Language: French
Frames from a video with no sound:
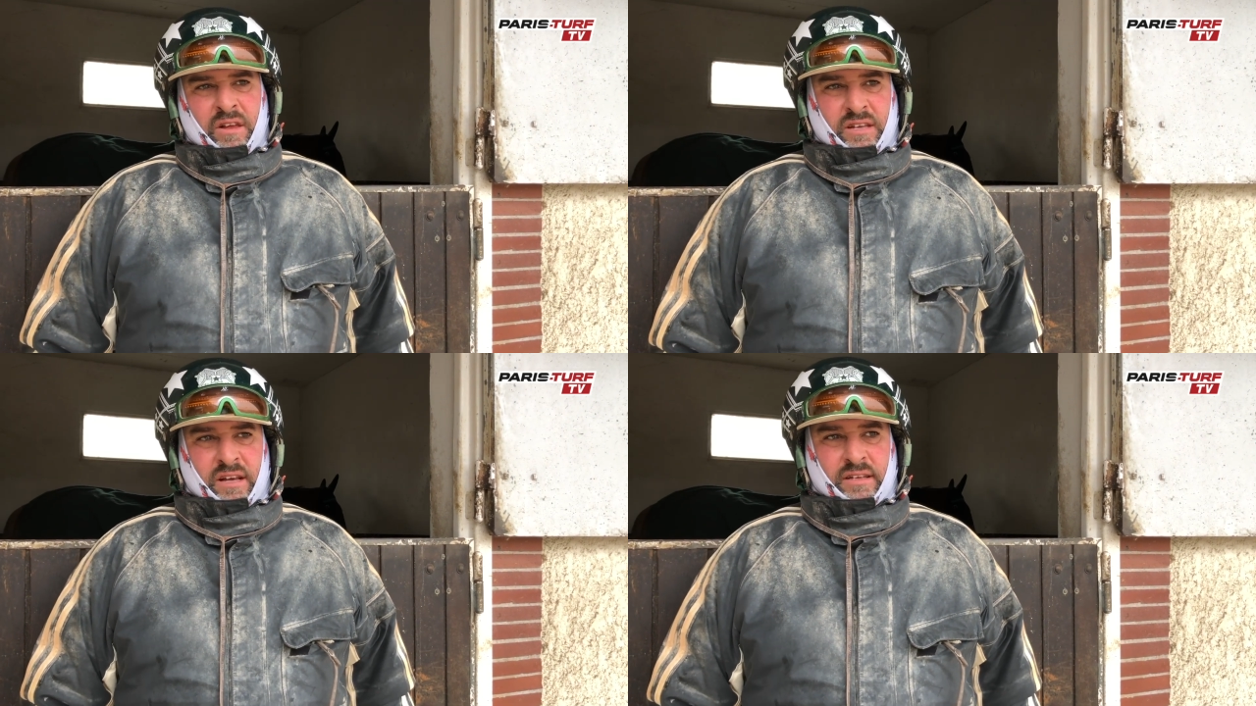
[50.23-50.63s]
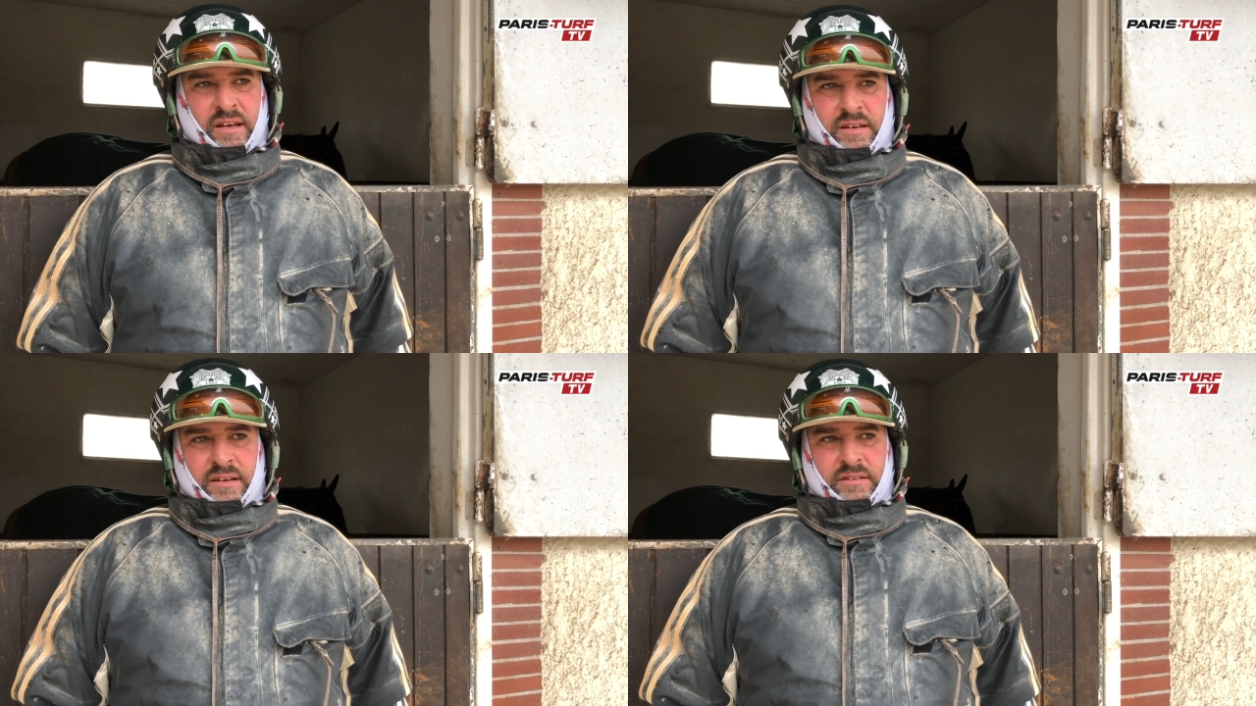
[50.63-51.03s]
ça,
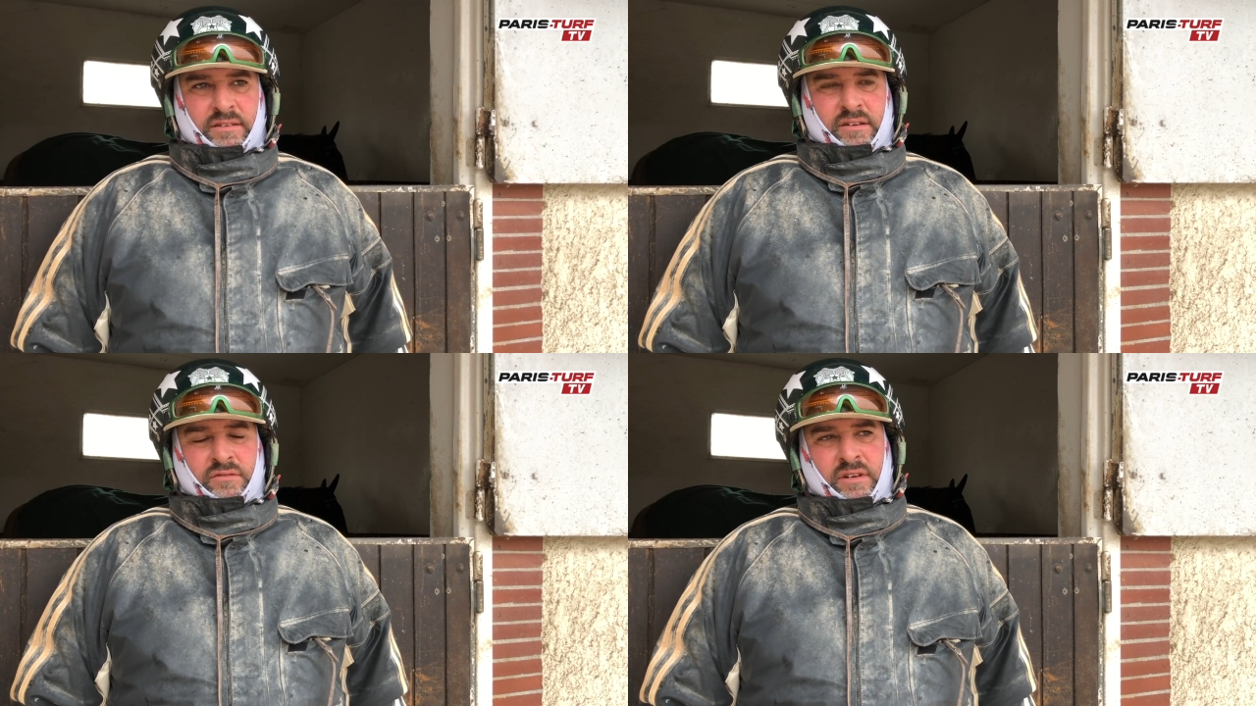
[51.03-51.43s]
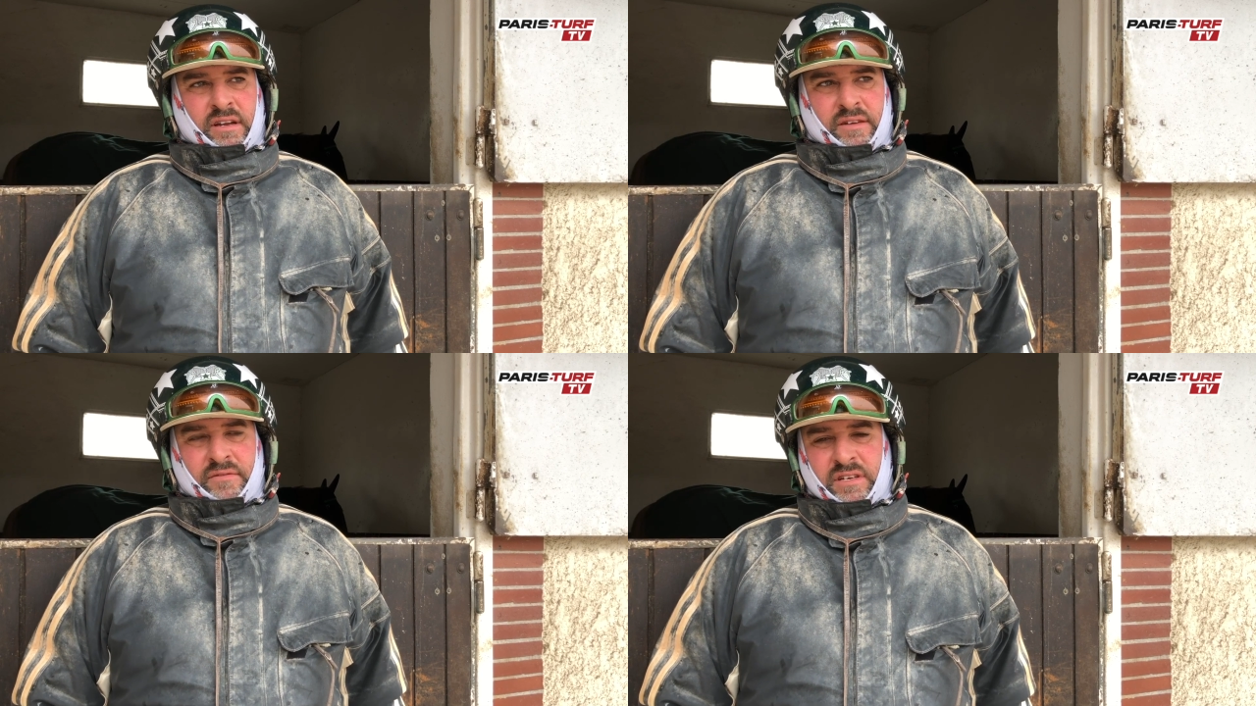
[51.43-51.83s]
ça, nous
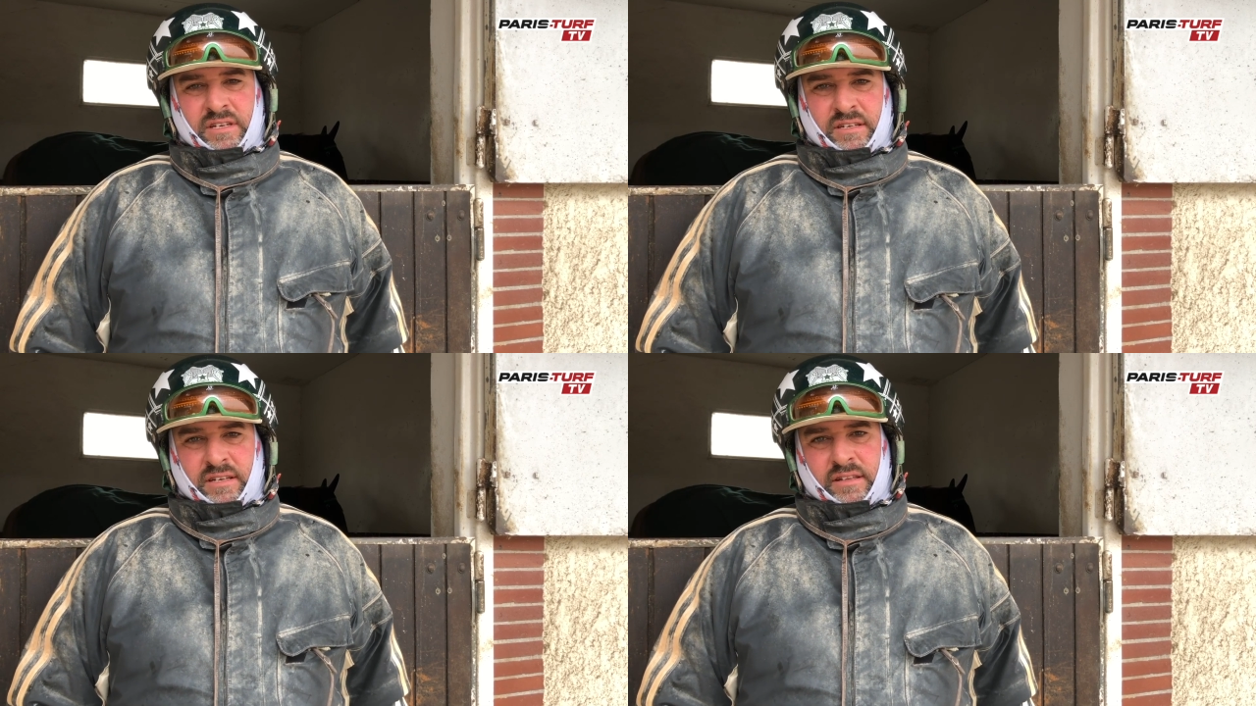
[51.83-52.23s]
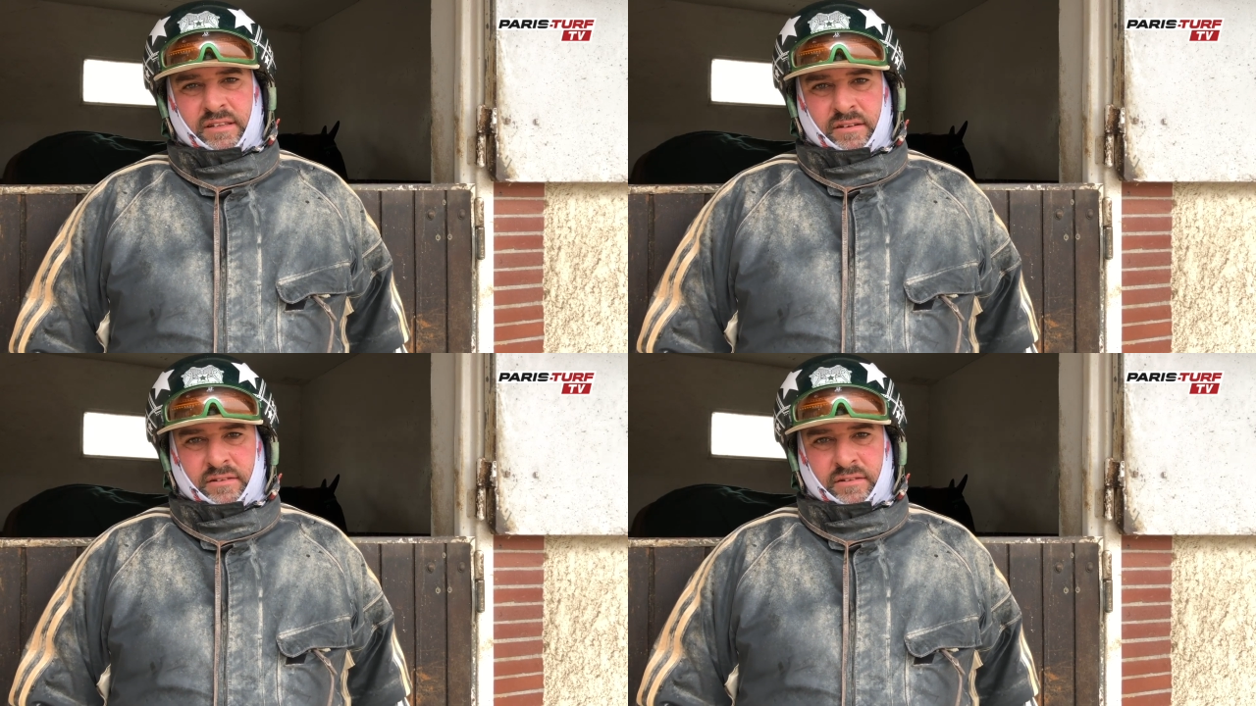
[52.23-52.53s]
enlève déjà certains,